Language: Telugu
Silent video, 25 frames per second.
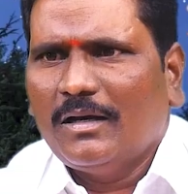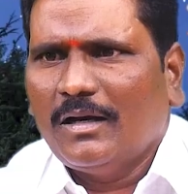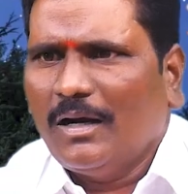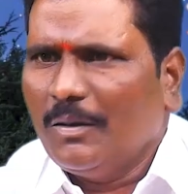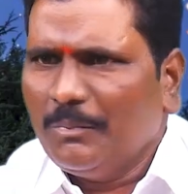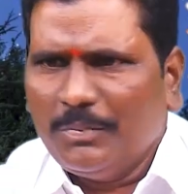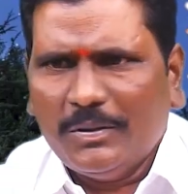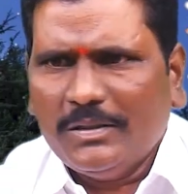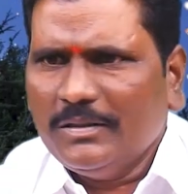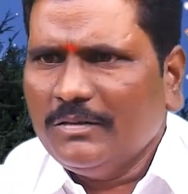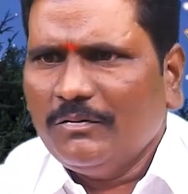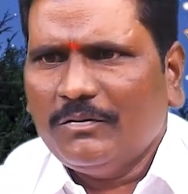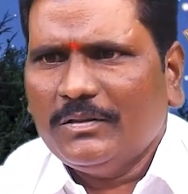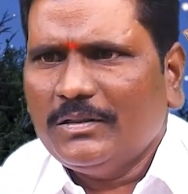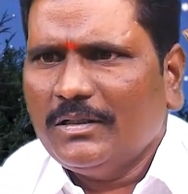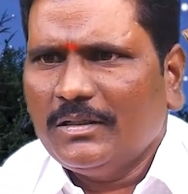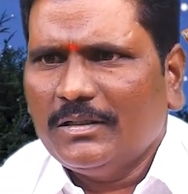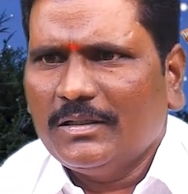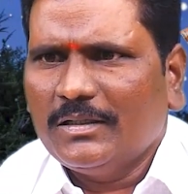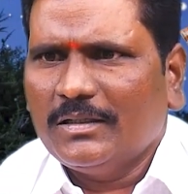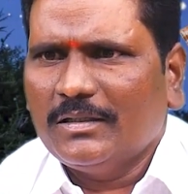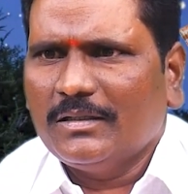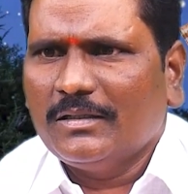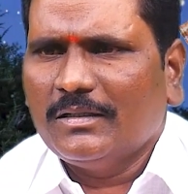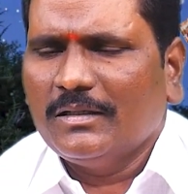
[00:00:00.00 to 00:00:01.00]
అప్పుడు
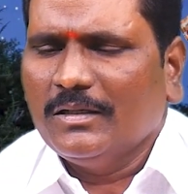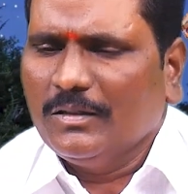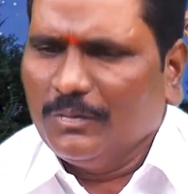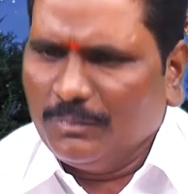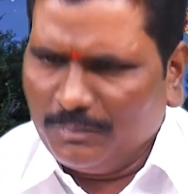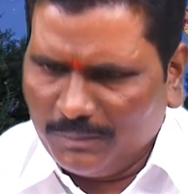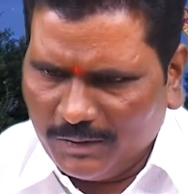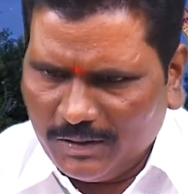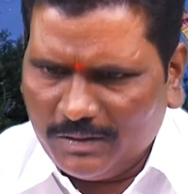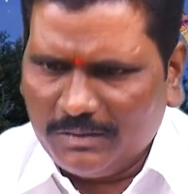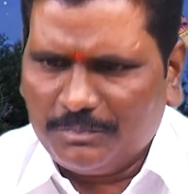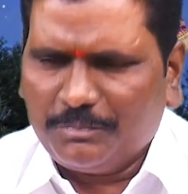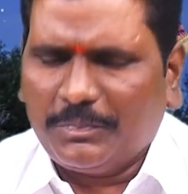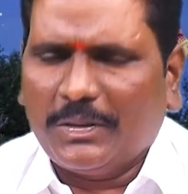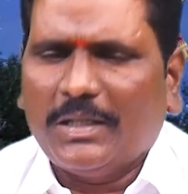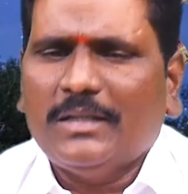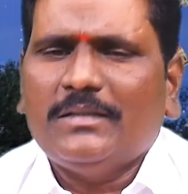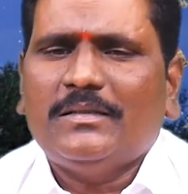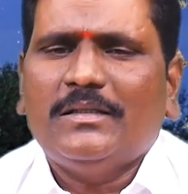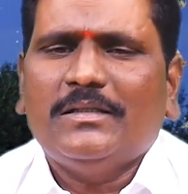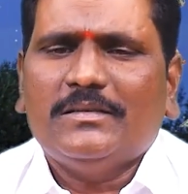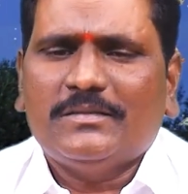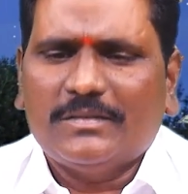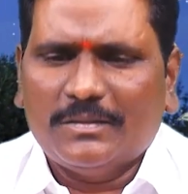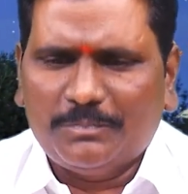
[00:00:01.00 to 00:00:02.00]
ఇవ్వదండి మీరు
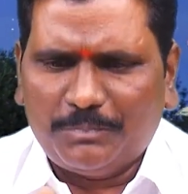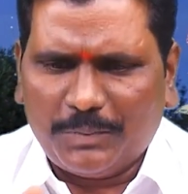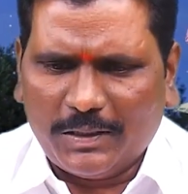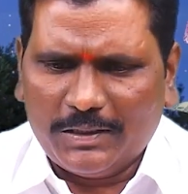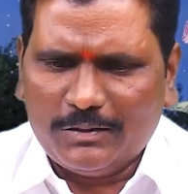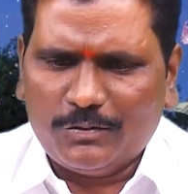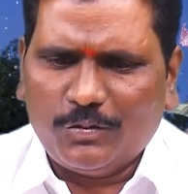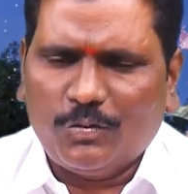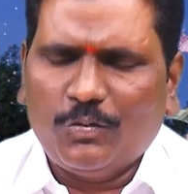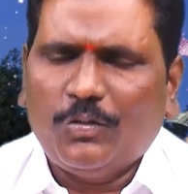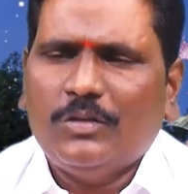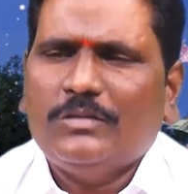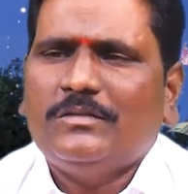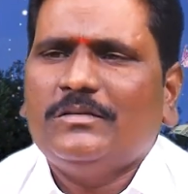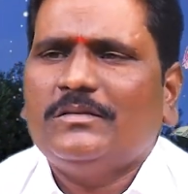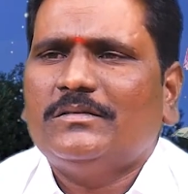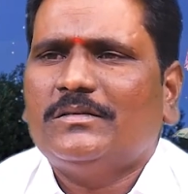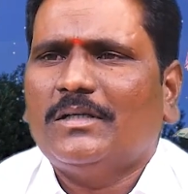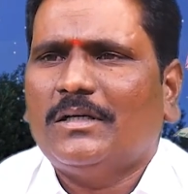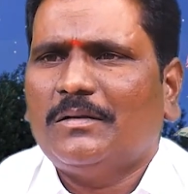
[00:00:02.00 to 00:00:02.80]
ప్రయత్నించేది ప్రతిరోజు